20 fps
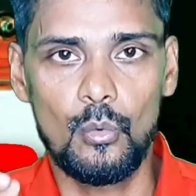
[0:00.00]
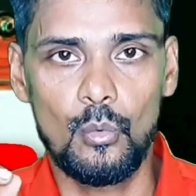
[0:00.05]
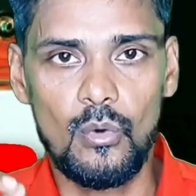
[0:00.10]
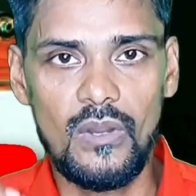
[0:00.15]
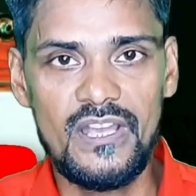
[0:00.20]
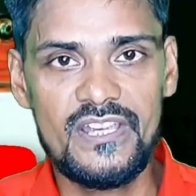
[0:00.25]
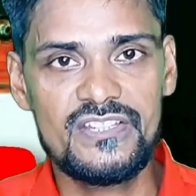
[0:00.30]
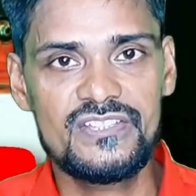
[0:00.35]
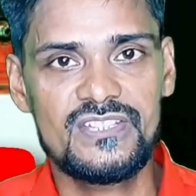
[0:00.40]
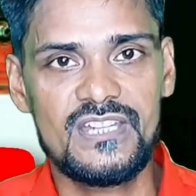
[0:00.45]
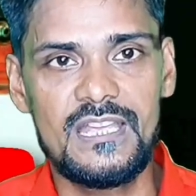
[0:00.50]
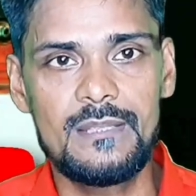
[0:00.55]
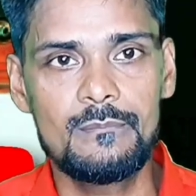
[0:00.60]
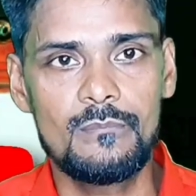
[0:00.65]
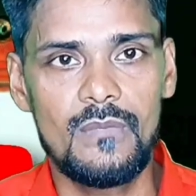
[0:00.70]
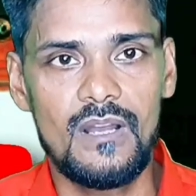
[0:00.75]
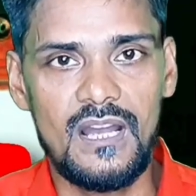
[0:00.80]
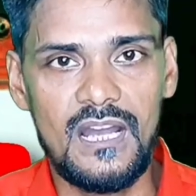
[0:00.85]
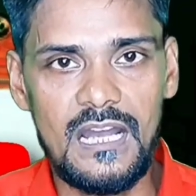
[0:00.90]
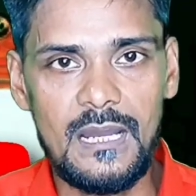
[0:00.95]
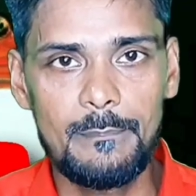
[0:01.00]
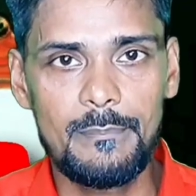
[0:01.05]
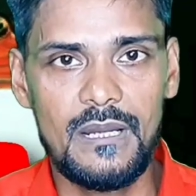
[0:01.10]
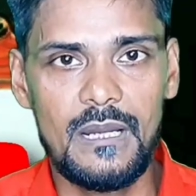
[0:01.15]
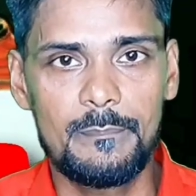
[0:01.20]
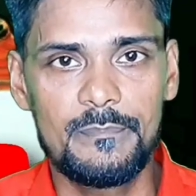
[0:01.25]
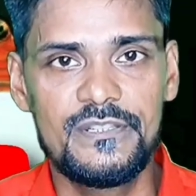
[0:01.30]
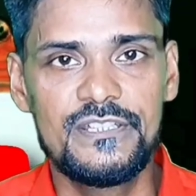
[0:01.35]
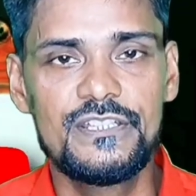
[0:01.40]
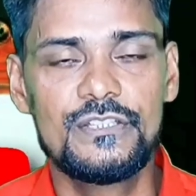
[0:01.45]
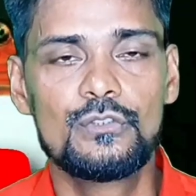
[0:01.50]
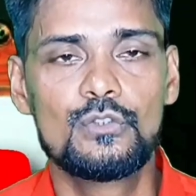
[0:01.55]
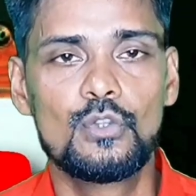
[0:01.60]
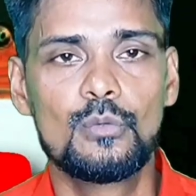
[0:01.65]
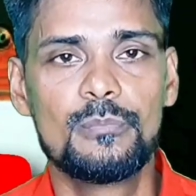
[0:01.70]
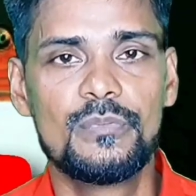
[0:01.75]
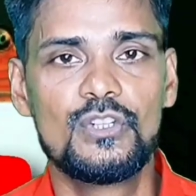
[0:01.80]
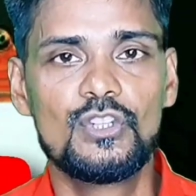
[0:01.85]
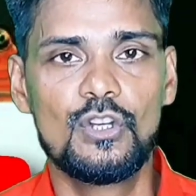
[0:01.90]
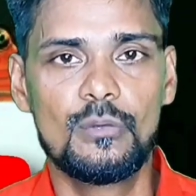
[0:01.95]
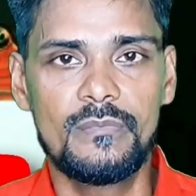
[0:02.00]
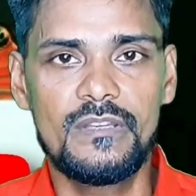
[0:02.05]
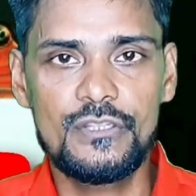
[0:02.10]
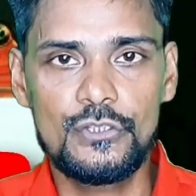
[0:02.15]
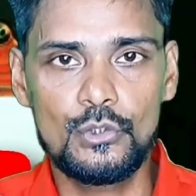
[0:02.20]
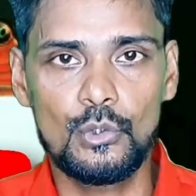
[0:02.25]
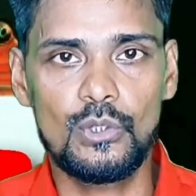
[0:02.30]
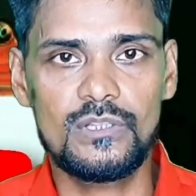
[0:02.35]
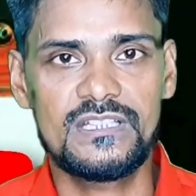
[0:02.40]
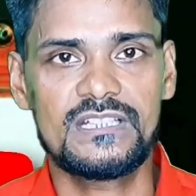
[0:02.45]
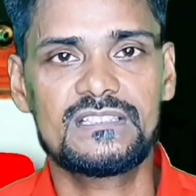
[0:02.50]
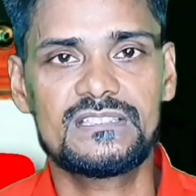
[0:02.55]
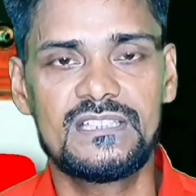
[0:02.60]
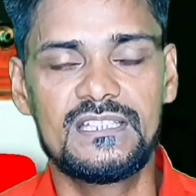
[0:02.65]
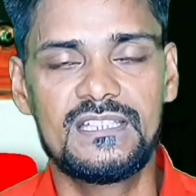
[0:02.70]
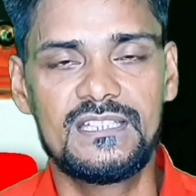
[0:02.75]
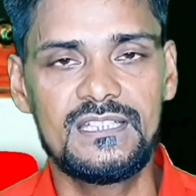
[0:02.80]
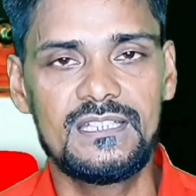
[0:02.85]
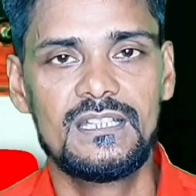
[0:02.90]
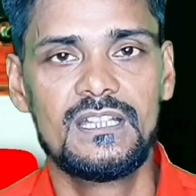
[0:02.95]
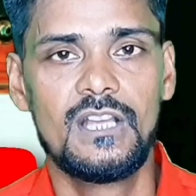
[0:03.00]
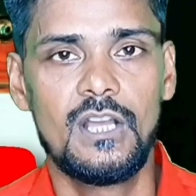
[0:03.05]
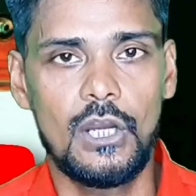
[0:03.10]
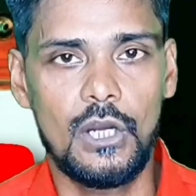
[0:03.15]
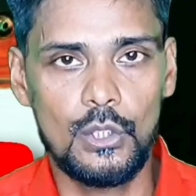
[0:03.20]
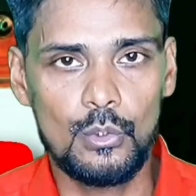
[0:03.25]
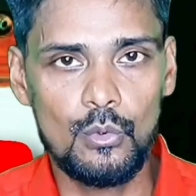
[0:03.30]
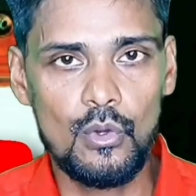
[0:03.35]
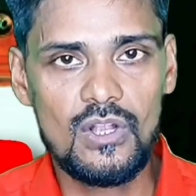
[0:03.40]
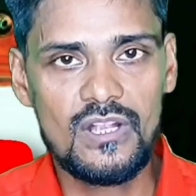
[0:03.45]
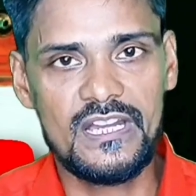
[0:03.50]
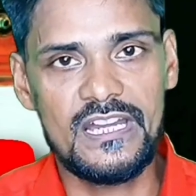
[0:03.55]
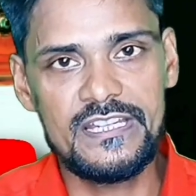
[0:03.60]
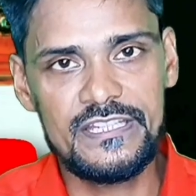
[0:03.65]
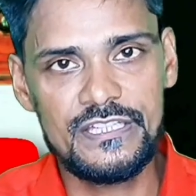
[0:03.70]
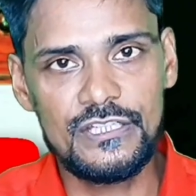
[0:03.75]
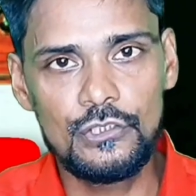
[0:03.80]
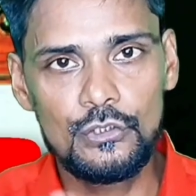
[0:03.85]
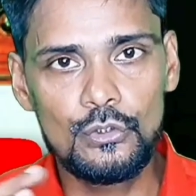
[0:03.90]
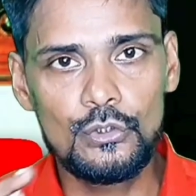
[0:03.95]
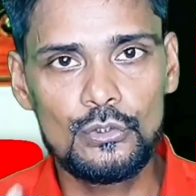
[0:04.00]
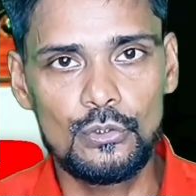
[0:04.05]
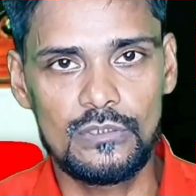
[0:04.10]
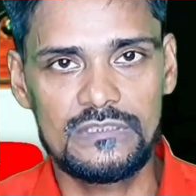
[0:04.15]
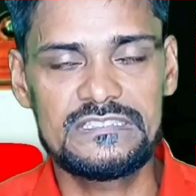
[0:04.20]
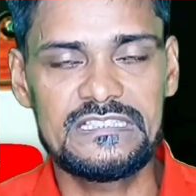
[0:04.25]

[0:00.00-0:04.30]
वॉइस टाइम आप अपनी YouTube वीडियो में जोड़ सकते हैं और वो कंटिन्यू